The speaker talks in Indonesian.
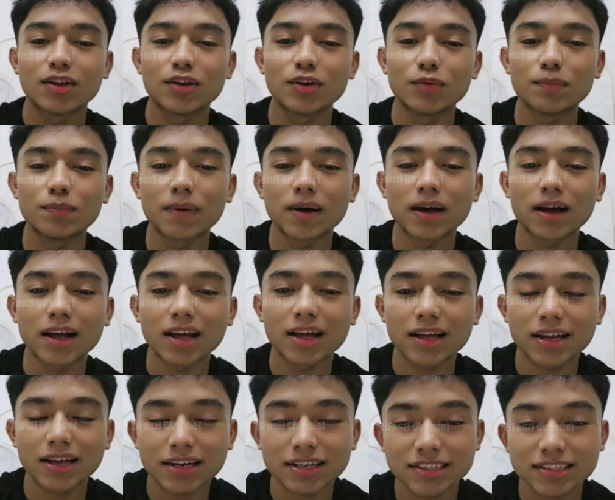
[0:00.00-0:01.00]

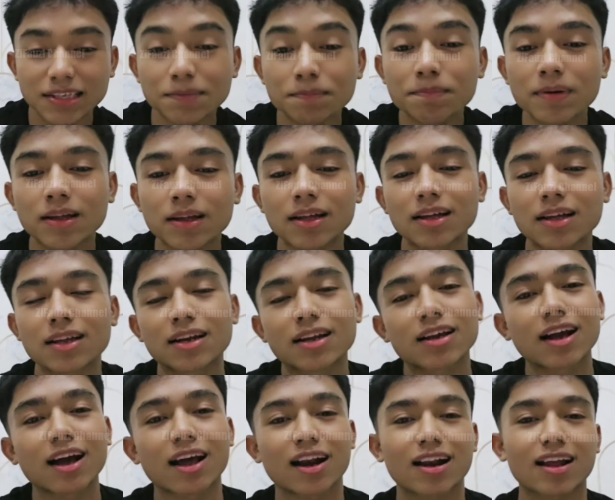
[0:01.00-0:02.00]
lupa
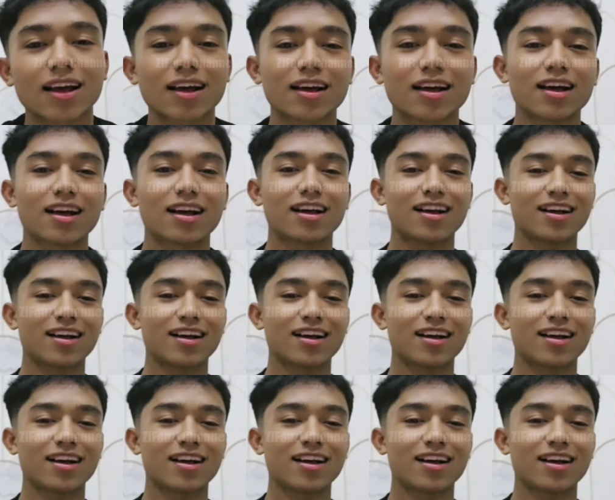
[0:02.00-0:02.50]
simpen karena